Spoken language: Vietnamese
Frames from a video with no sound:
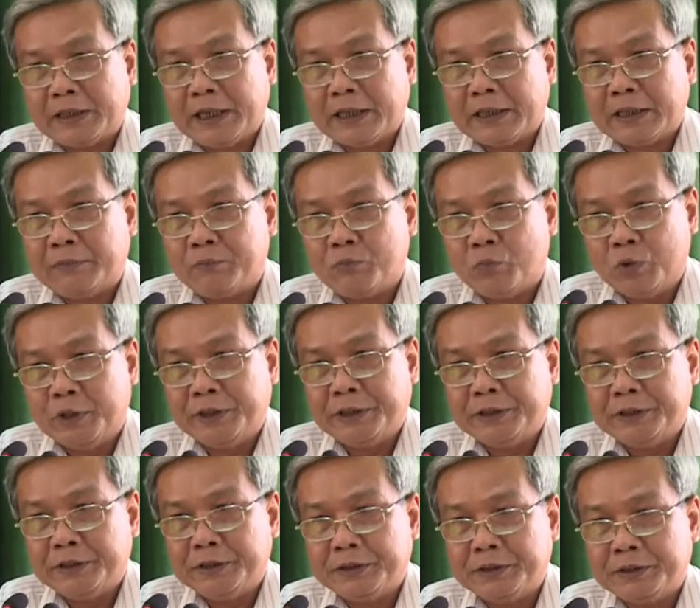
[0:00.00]
quan đơn vị
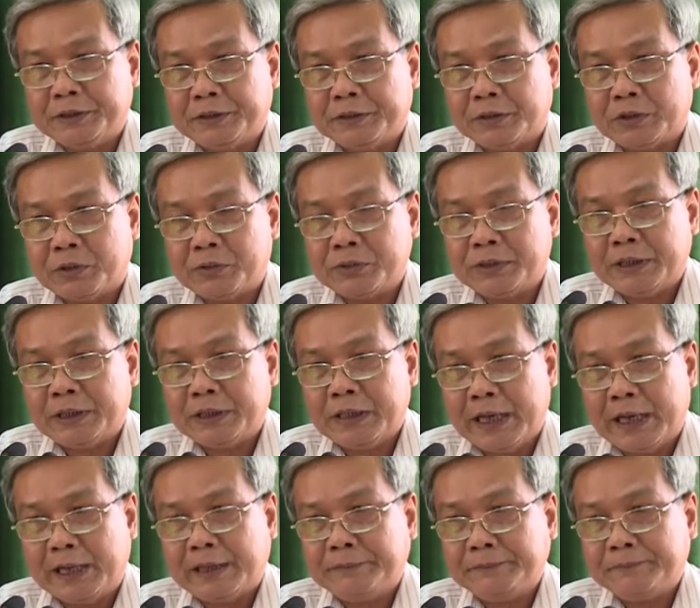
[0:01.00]
ngày càng vững mạnh
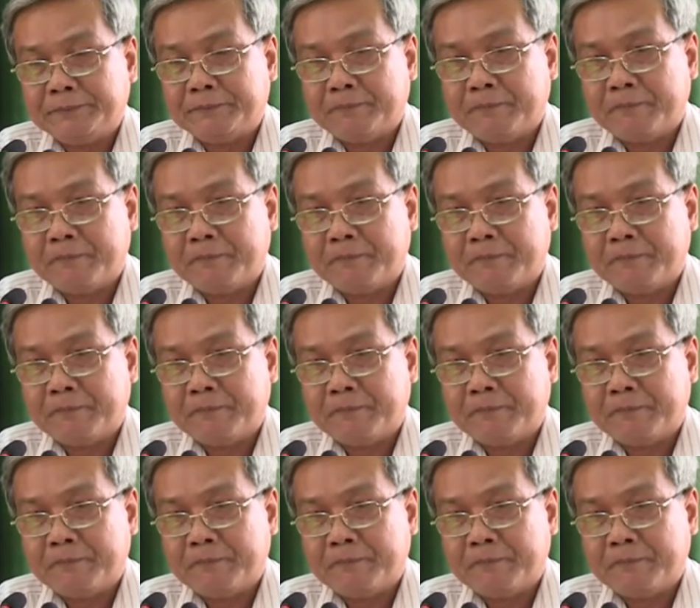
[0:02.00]
toàn diện.